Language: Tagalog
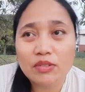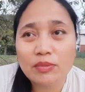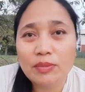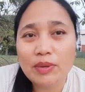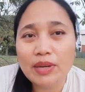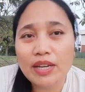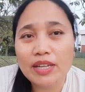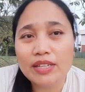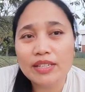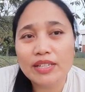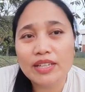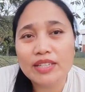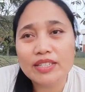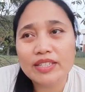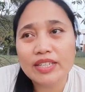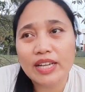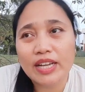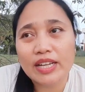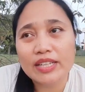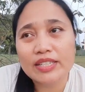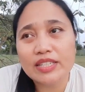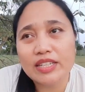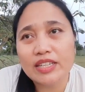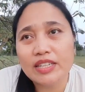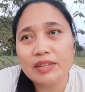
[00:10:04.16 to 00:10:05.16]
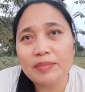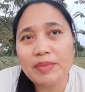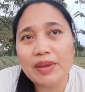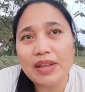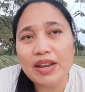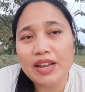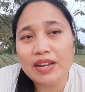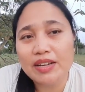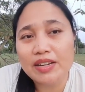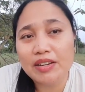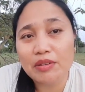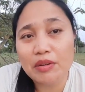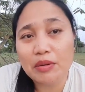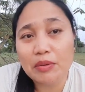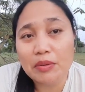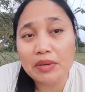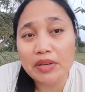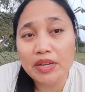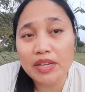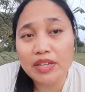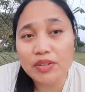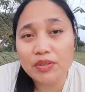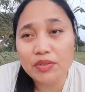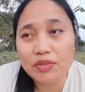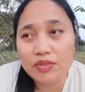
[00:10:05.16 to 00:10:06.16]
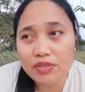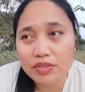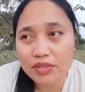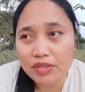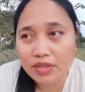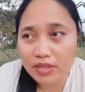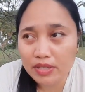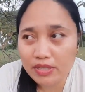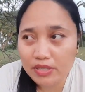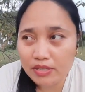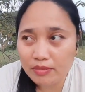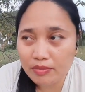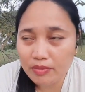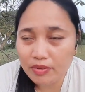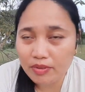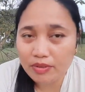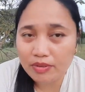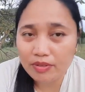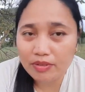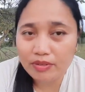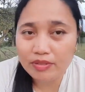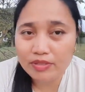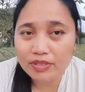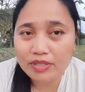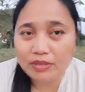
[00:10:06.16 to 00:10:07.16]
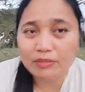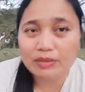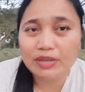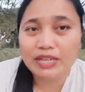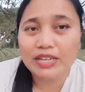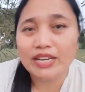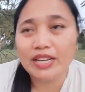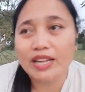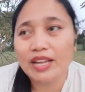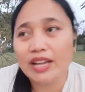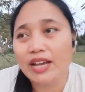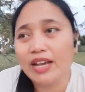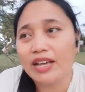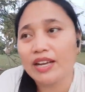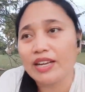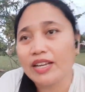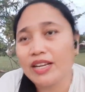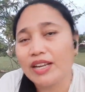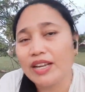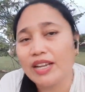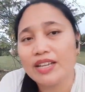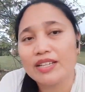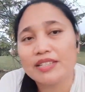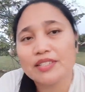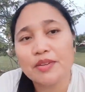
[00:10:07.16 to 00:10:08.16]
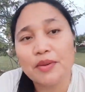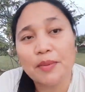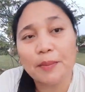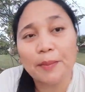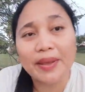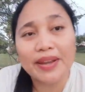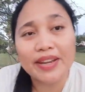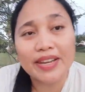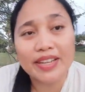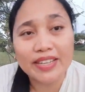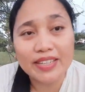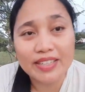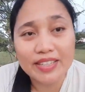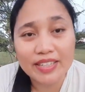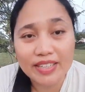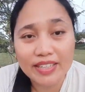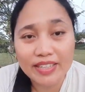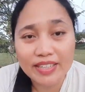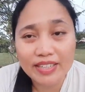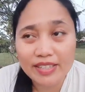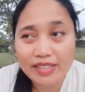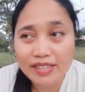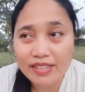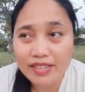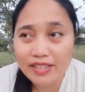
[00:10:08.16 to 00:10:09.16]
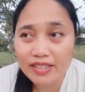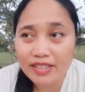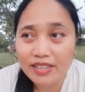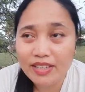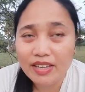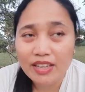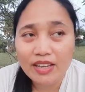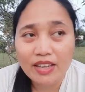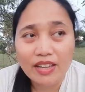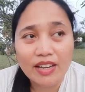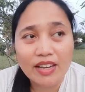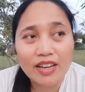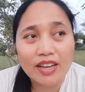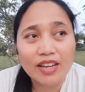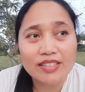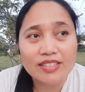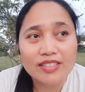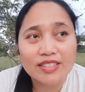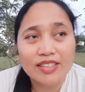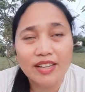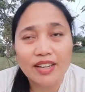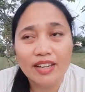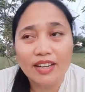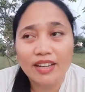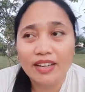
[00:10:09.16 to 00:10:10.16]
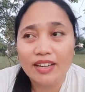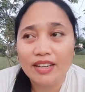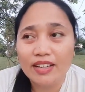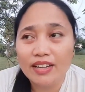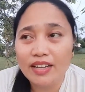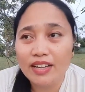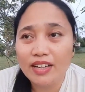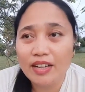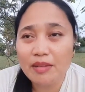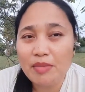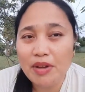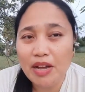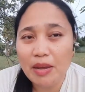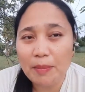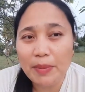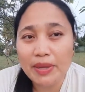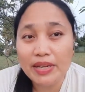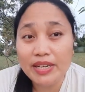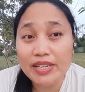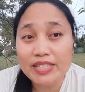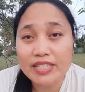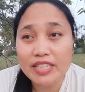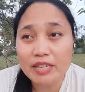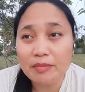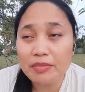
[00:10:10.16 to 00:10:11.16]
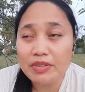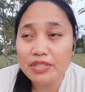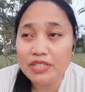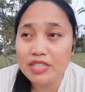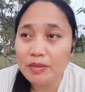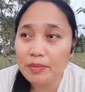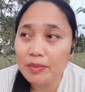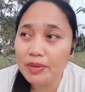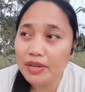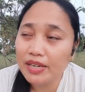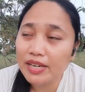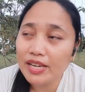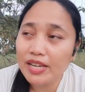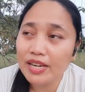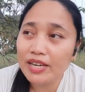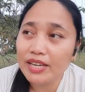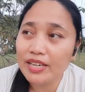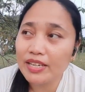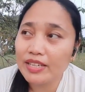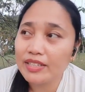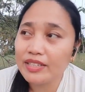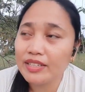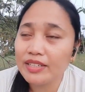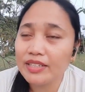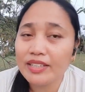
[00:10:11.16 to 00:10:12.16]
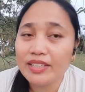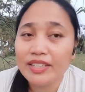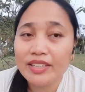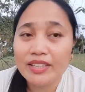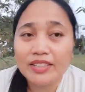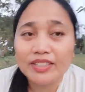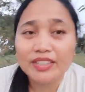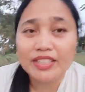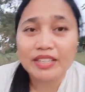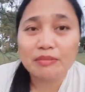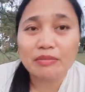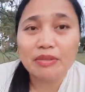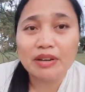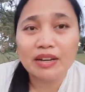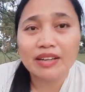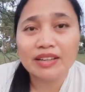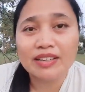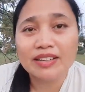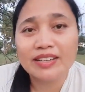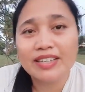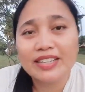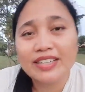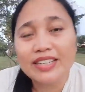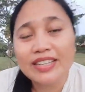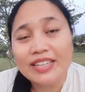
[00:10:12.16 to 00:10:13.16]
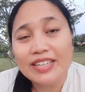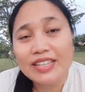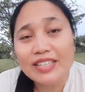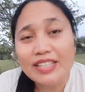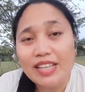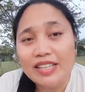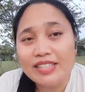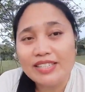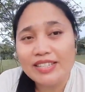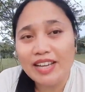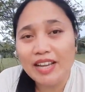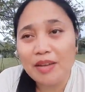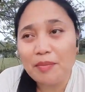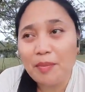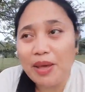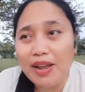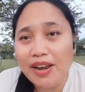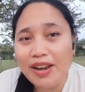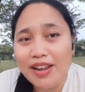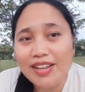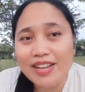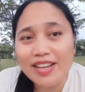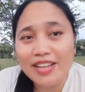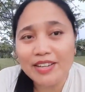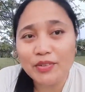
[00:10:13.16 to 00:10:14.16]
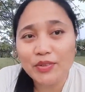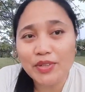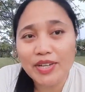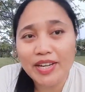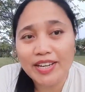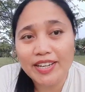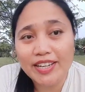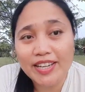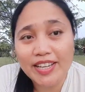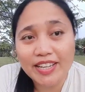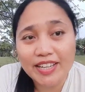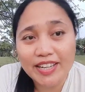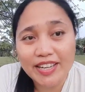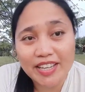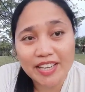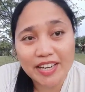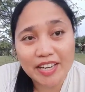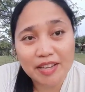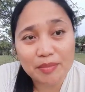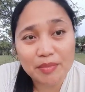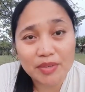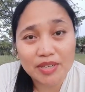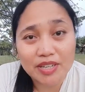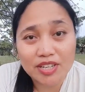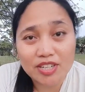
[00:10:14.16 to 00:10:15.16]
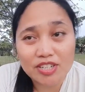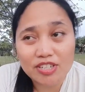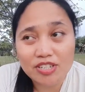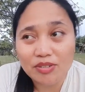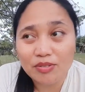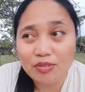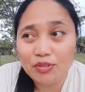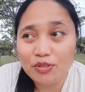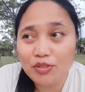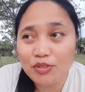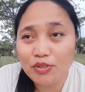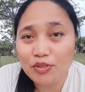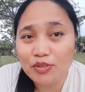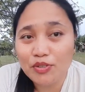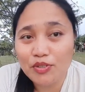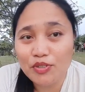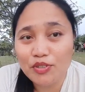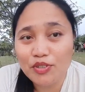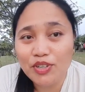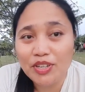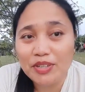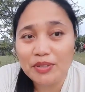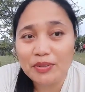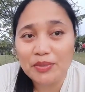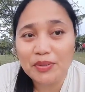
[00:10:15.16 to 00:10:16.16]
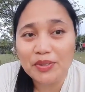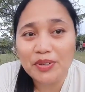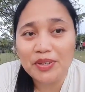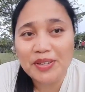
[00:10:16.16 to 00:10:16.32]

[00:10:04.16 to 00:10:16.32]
So maganda siya kasi parang nawawala yung stress mo, 'di ba? Nakaka-relax yung paligid at saka makapag-isip-isip ka na rin, 'di ba? At saka parang ano na rin, nagre-reminisce ako nung ano,